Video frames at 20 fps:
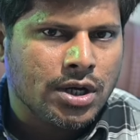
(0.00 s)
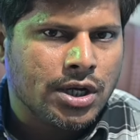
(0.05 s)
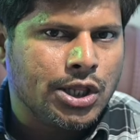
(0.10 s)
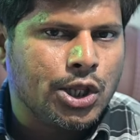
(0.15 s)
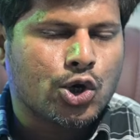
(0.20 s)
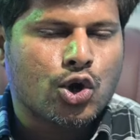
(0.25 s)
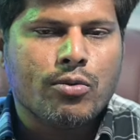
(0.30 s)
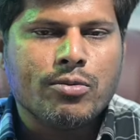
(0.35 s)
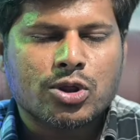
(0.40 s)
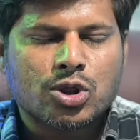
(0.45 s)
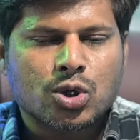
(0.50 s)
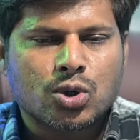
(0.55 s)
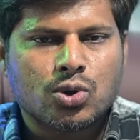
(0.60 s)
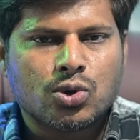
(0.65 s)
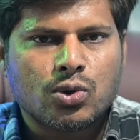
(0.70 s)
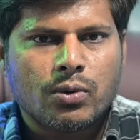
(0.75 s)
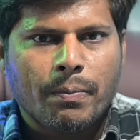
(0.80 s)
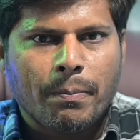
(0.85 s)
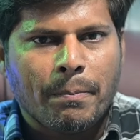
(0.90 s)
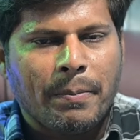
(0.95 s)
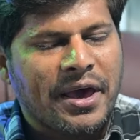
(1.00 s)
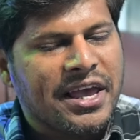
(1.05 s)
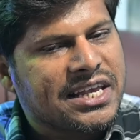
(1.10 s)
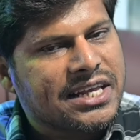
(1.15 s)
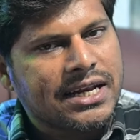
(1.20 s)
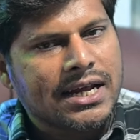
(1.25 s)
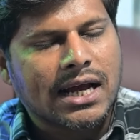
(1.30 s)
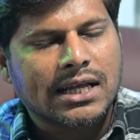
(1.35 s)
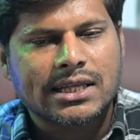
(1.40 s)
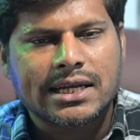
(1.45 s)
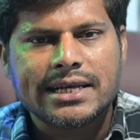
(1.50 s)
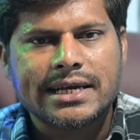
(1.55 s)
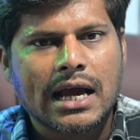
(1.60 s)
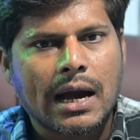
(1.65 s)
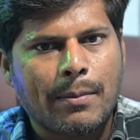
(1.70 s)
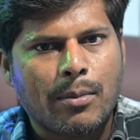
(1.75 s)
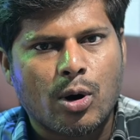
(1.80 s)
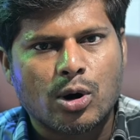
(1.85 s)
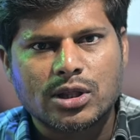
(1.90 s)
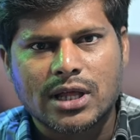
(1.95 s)
देखो मित्रों भेजने का तरीका
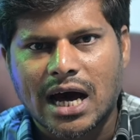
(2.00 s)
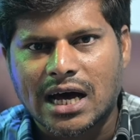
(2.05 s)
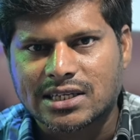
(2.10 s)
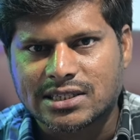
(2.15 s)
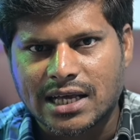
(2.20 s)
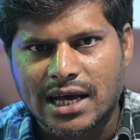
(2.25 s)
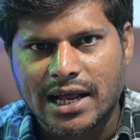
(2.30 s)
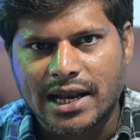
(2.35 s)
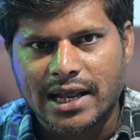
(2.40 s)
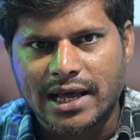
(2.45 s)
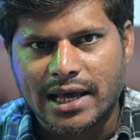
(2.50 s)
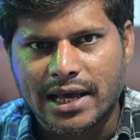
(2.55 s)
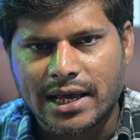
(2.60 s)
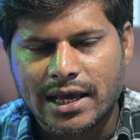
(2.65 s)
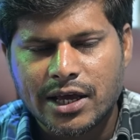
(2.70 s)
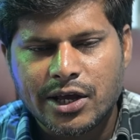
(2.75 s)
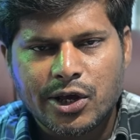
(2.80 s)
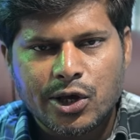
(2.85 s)
बहुत आसान है